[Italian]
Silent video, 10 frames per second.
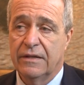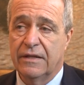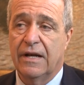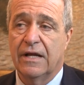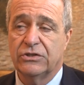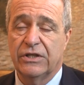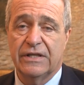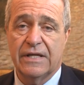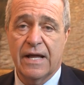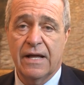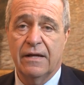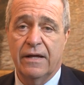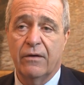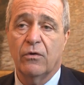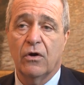della città
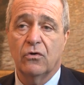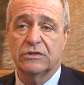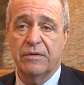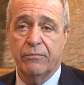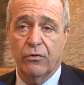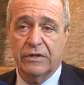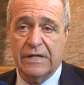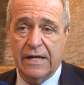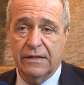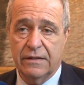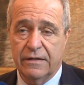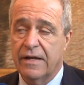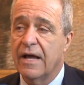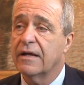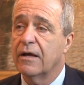è una cosa importante
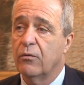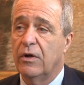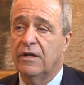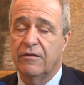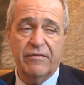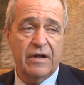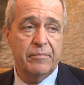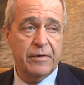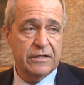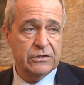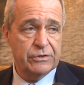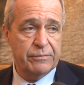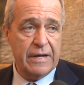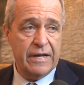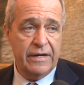e anche quelli di farli
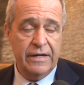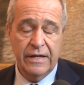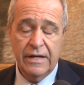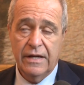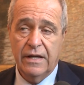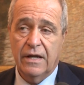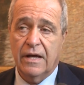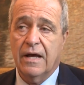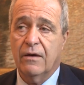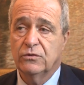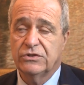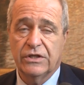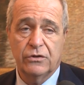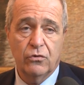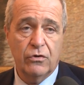partecipare a un
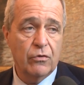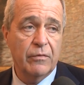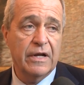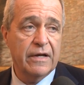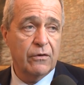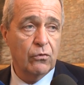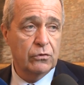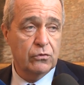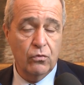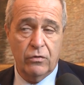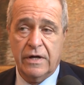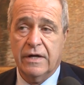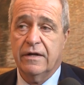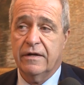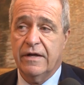settore come
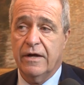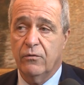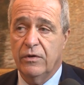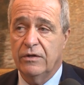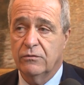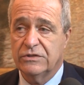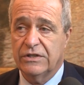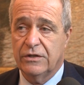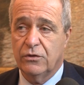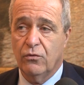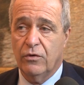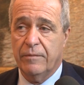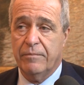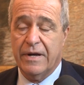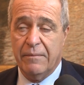l'agricoltura che è quindi un
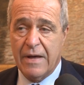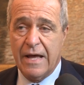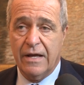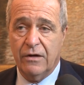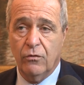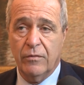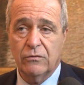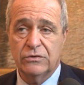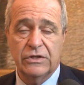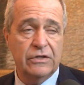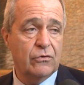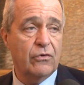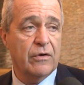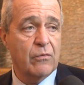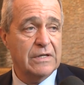settore primario ma un
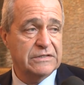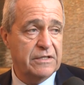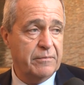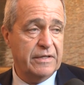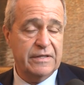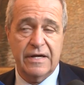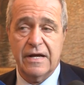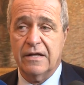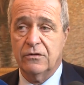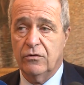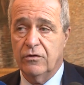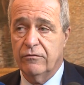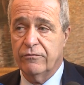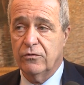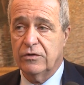settore quasi dimenticato nei
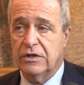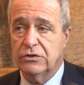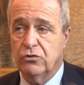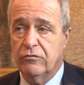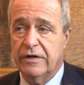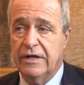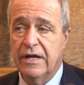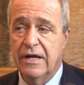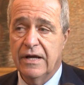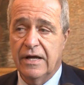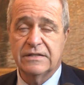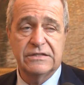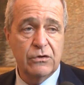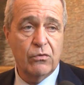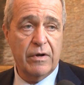confronti dei giovani, è
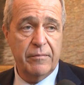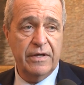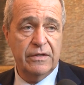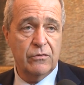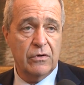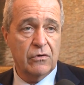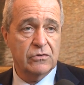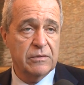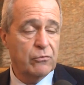sicuramente una cosa